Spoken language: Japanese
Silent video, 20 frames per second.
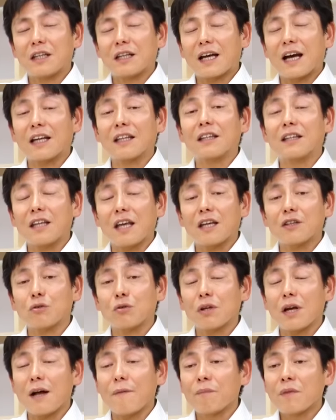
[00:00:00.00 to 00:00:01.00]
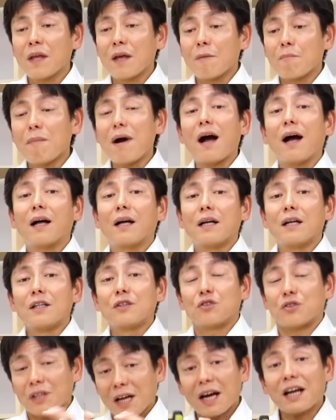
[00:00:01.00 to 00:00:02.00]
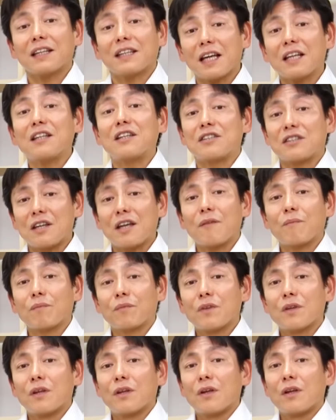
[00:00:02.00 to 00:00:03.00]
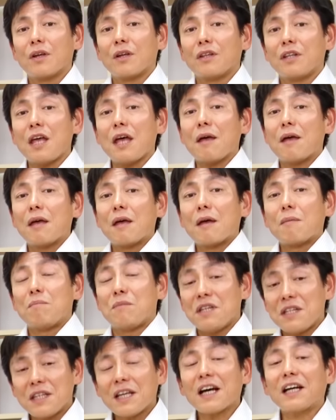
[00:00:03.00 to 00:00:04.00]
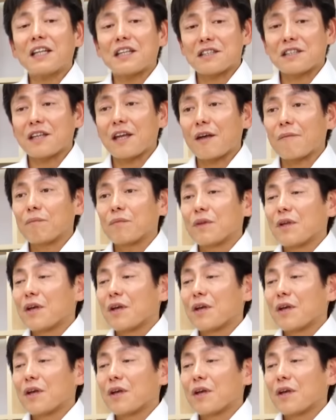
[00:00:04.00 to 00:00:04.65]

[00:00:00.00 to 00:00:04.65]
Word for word: があって、それがまあつながったんですね。でみんながですね、